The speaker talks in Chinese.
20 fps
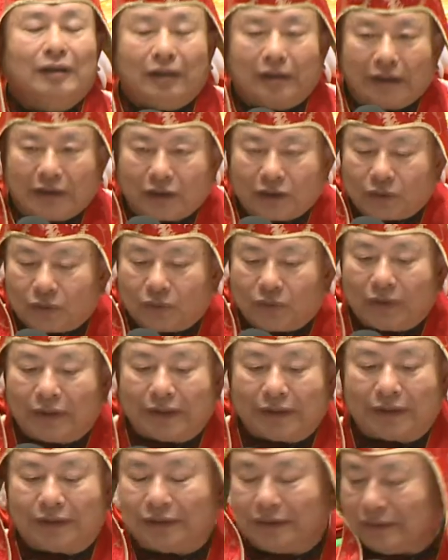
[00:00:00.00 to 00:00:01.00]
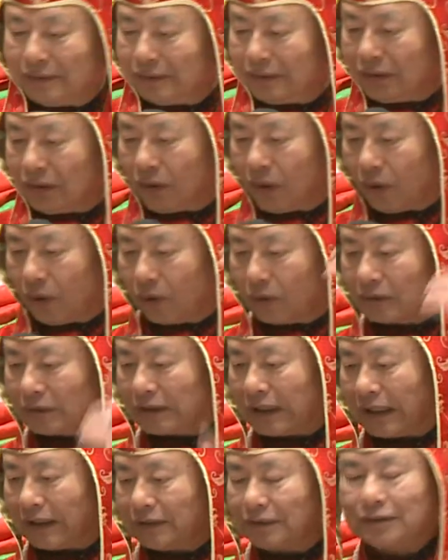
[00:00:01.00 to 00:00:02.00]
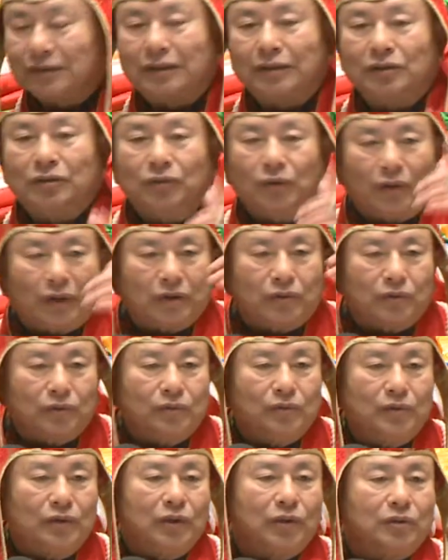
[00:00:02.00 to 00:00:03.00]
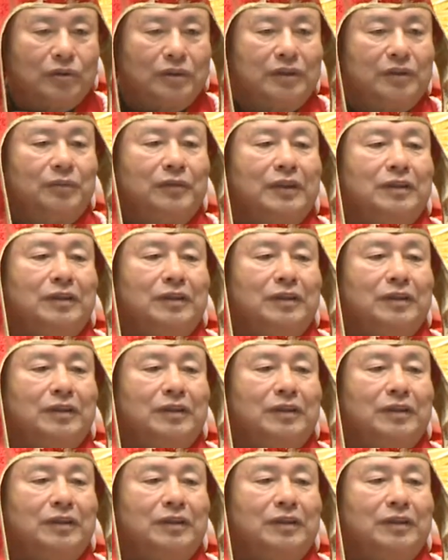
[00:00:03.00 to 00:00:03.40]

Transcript: 因为红财神会护佑你们，